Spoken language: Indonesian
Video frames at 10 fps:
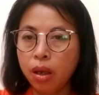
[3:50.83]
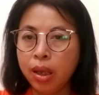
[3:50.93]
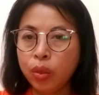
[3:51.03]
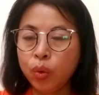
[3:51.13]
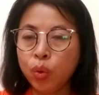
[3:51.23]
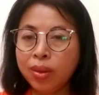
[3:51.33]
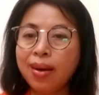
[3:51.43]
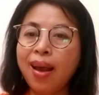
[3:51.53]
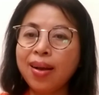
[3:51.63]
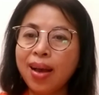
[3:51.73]
itu
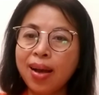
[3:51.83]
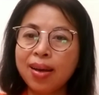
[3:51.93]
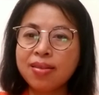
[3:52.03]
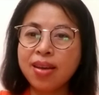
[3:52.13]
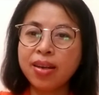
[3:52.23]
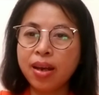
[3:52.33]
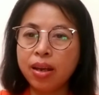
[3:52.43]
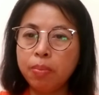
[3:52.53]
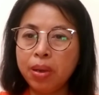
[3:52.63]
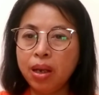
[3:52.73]
tenaga kerja
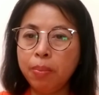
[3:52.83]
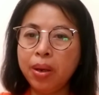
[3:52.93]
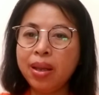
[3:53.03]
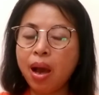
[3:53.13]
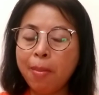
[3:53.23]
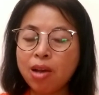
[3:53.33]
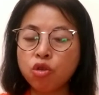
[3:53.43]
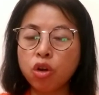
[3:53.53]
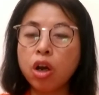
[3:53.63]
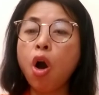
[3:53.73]
dari Filipina yang
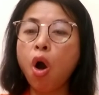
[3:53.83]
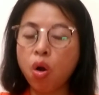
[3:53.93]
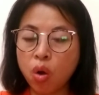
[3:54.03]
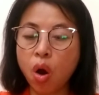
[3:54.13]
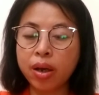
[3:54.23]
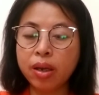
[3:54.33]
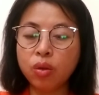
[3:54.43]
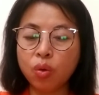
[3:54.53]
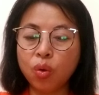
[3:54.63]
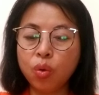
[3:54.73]
masuk ke Hong Kong
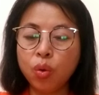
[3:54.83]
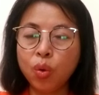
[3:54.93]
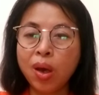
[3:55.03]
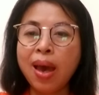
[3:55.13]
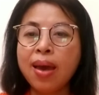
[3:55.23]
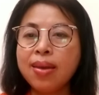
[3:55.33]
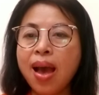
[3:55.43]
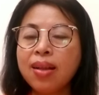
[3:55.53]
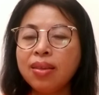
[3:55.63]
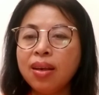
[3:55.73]
itu
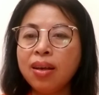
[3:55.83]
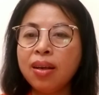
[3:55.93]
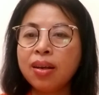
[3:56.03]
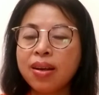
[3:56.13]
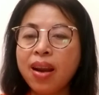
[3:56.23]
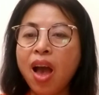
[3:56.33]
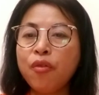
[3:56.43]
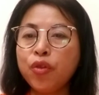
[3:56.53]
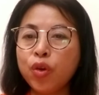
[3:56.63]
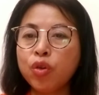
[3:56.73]
yang terkena
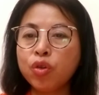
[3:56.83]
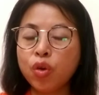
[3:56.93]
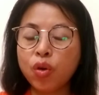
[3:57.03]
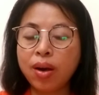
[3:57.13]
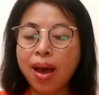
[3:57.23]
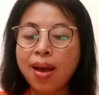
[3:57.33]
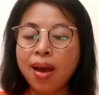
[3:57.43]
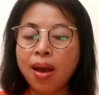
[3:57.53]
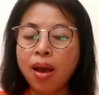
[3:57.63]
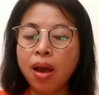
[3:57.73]
virus corona
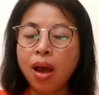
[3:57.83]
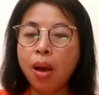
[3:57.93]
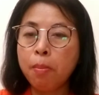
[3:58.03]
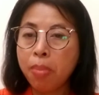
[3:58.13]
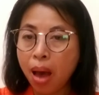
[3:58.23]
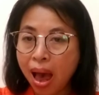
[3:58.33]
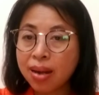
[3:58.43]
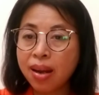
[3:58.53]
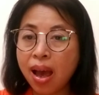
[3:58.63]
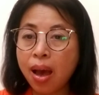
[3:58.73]

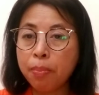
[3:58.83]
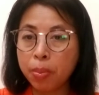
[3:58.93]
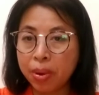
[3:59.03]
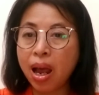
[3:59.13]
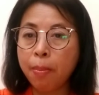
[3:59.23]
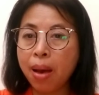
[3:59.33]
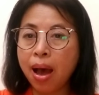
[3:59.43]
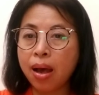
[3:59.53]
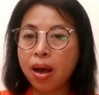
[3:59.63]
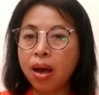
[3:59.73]
ada
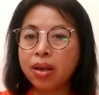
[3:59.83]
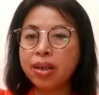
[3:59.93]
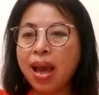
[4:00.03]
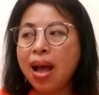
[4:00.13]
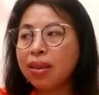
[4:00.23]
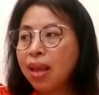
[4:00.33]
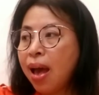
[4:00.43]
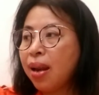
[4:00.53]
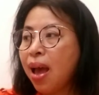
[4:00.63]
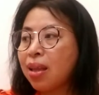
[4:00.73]
beberapa uh, di
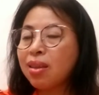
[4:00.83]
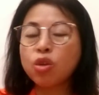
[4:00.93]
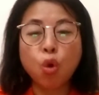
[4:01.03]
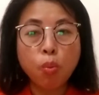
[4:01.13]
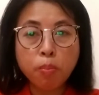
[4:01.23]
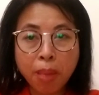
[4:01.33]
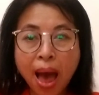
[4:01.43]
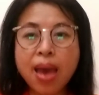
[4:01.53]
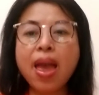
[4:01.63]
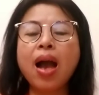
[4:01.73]
antara
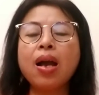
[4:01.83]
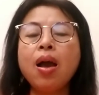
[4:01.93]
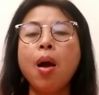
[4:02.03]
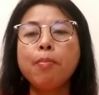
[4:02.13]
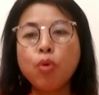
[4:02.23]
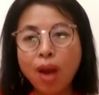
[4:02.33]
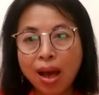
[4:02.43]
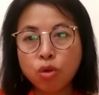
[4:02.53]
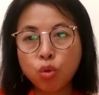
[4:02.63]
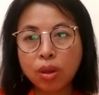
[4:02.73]
jumlah yang
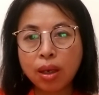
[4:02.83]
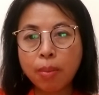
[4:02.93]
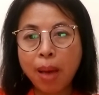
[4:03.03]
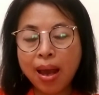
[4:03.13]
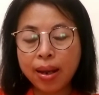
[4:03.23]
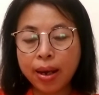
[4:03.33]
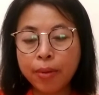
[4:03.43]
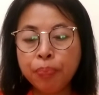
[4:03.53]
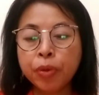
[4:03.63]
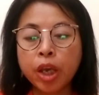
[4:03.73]
pulang cuti kemarin
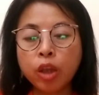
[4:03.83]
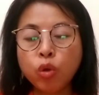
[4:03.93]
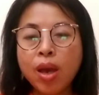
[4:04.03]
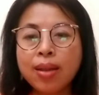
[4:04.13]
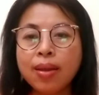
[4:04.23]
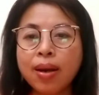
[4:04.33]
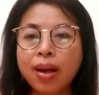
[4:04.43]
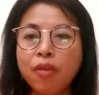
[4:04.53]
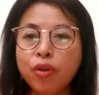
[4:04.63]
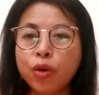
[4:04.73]
itu yang
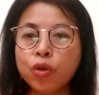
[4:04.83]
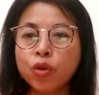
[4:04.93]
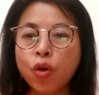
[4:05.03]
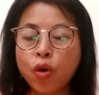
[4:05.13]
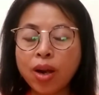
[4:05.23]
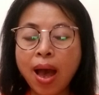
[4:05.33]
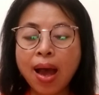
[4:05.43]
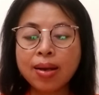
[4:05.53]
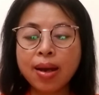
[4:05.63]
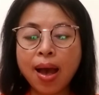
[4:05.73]
terkena virus corona
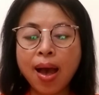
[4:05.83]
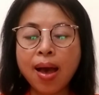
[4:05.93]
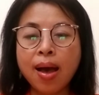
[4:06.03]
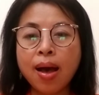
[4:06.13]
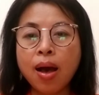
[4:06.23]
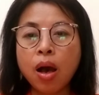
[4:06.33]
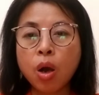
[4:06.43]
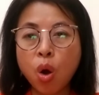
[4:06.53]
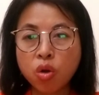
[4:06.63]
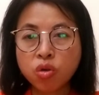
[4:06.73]
ada
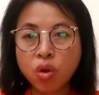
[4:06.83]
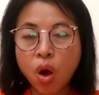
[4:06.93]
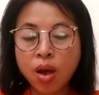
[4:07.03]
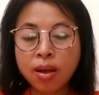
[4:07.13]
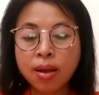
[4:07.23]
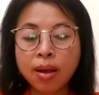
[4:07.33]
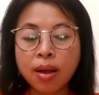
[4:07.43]
0,65%